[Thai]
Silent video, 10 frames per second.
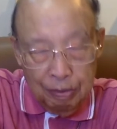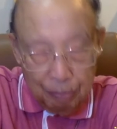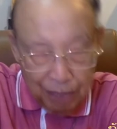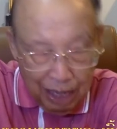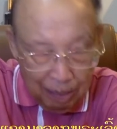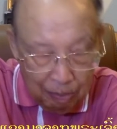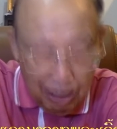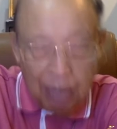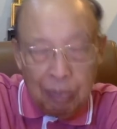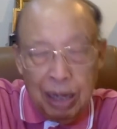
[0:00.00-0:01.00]
อย่างมา
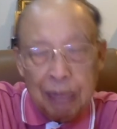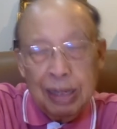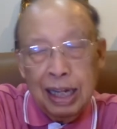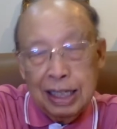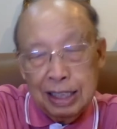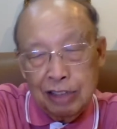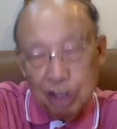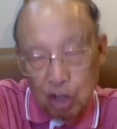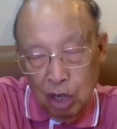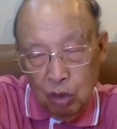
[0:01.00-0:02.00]
กมายมาให้ชีวิตข
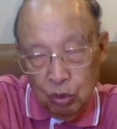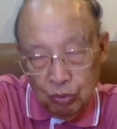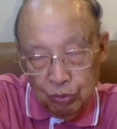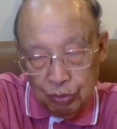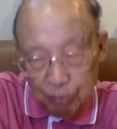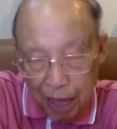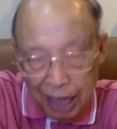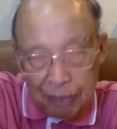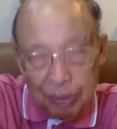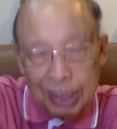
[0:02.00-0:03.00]
องเฮาผ่า
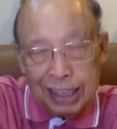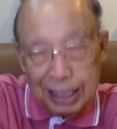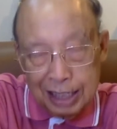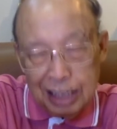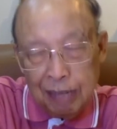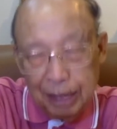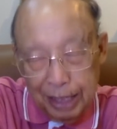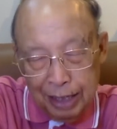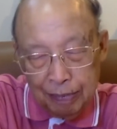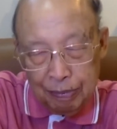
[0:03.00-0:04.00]
นพันธสัญญาใหม่
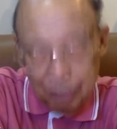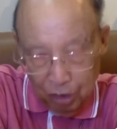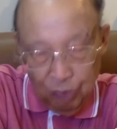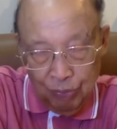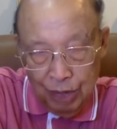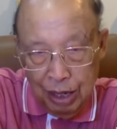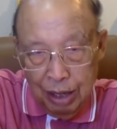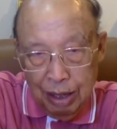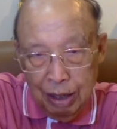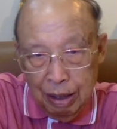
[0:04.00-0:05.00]
นั้นเนาะ
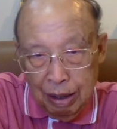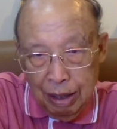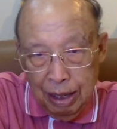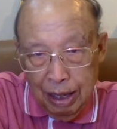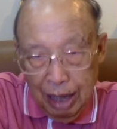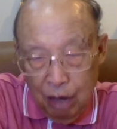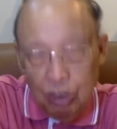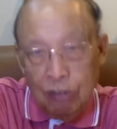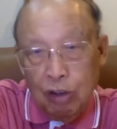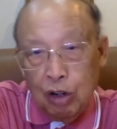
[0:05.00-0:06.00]
เฮา
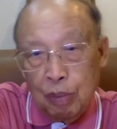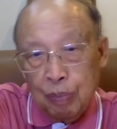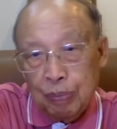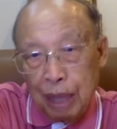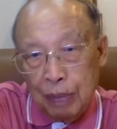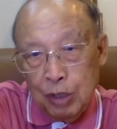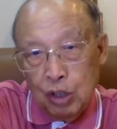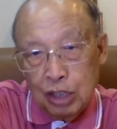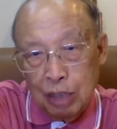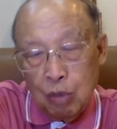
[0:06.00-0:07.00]
ได้เว้าเลยถ้าพี่น้อง
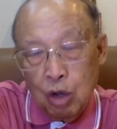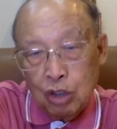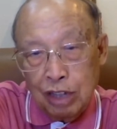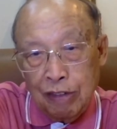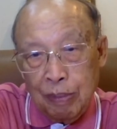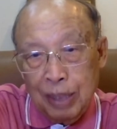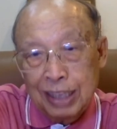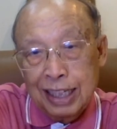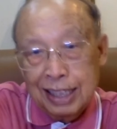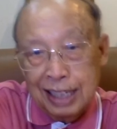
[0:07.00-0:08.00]
ยังบ่เข้าใจว่าพัน
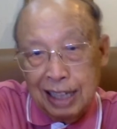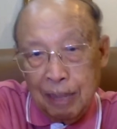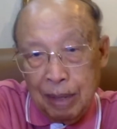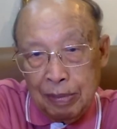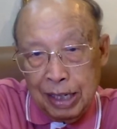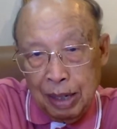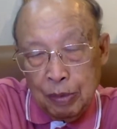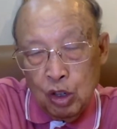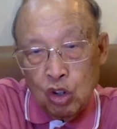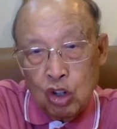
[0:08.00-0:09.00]
ธสัญญาใหม่เป็นหยัง
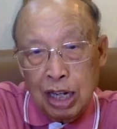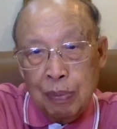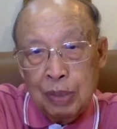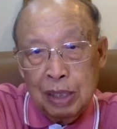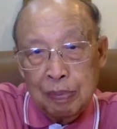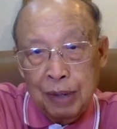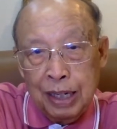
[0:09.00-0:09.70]
พี่น้องก็กลับคืนไป